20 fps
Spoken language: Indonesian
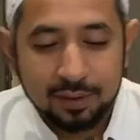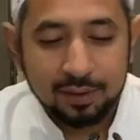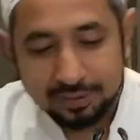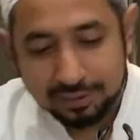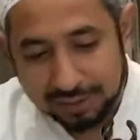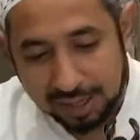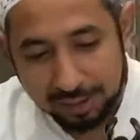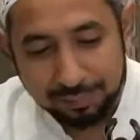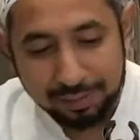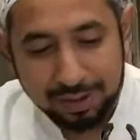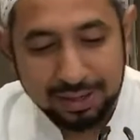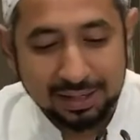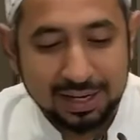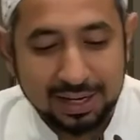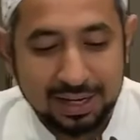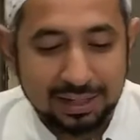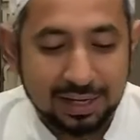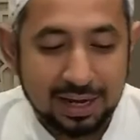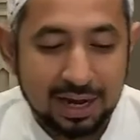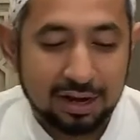Sama
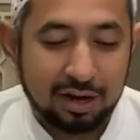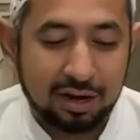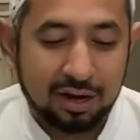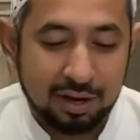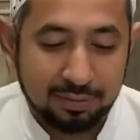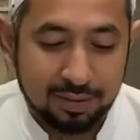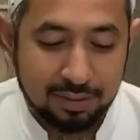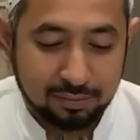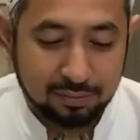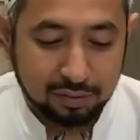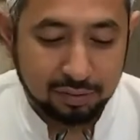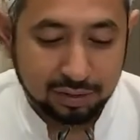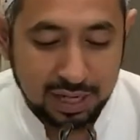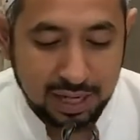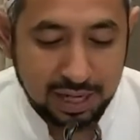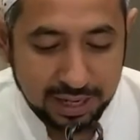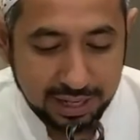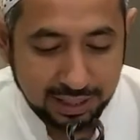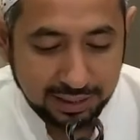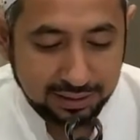dikatakan oleh Imam
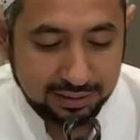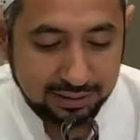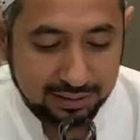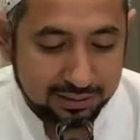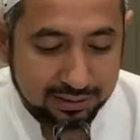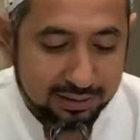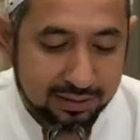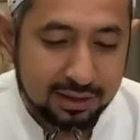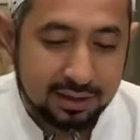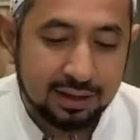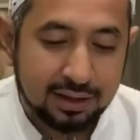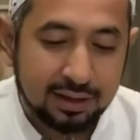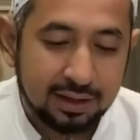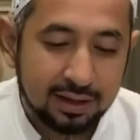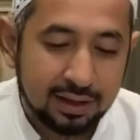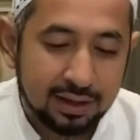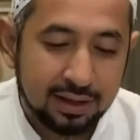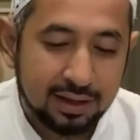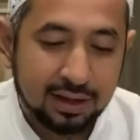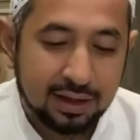Mujahid
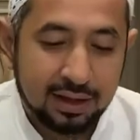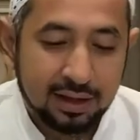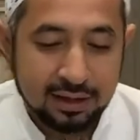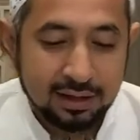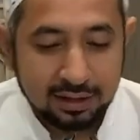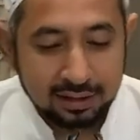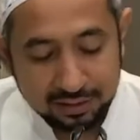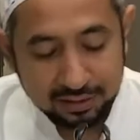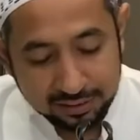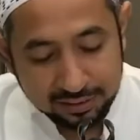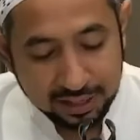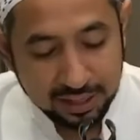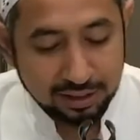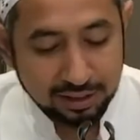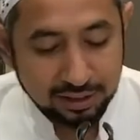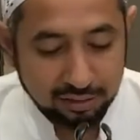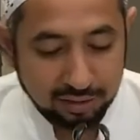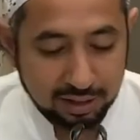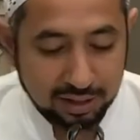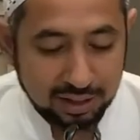dan
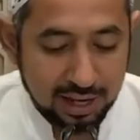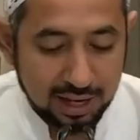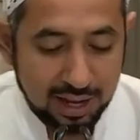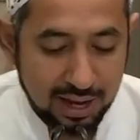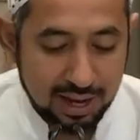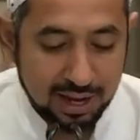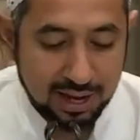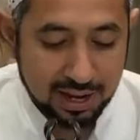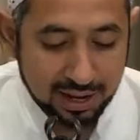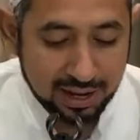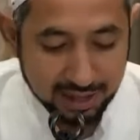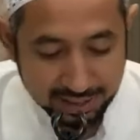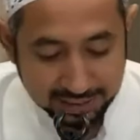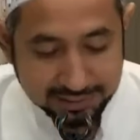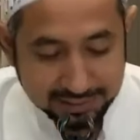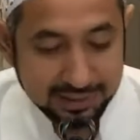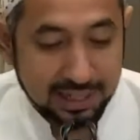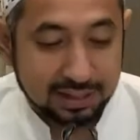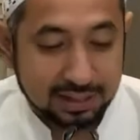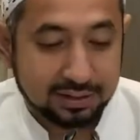itu adalah
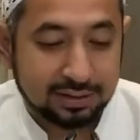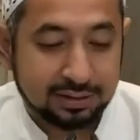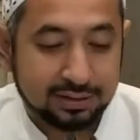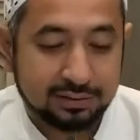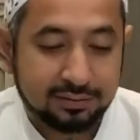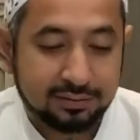Hasan.